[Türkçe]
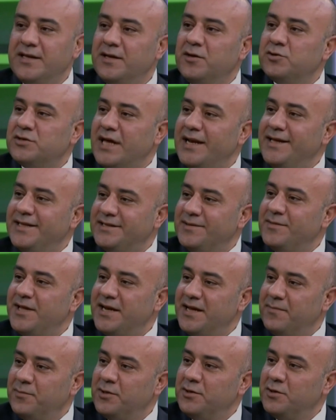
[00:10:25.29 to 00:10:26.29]
güzel eğitimler
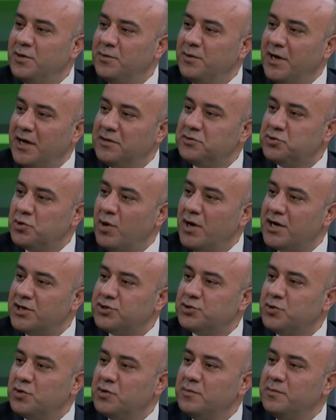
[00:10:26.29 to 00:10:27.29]
yapılıyor. Çoğu
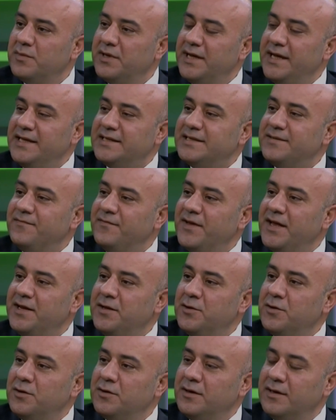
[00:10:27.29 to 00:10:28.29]
aracı kurum eğitim
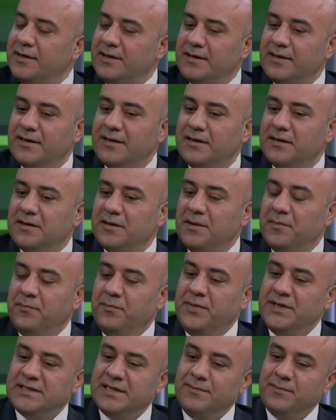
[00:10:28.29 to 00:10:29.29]
veriyor. Ee,
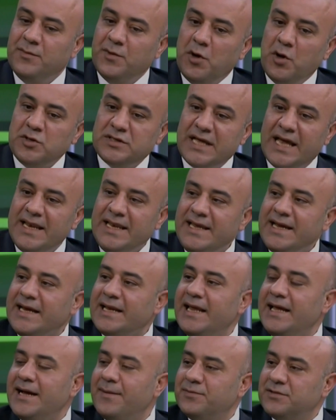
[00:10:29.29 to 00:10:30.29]
bizim
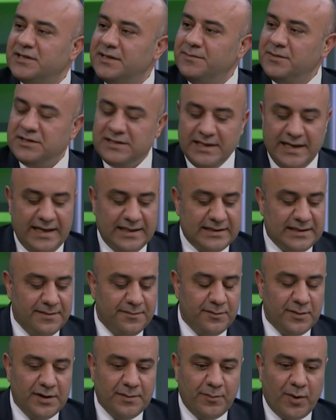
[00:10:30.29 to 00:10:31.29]
özellikle yaptığımız eğitim
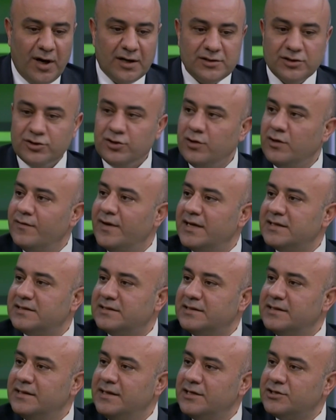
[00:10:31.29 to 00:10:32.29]
Boğaziçi
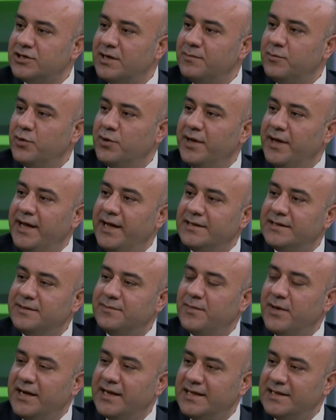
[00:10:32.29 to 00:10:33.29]
Üniversitesi Yaşam Boyu Eğitim
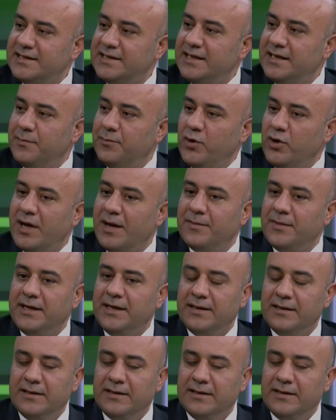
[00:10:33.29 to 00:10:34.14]
Merkezi ile BÜYEM'le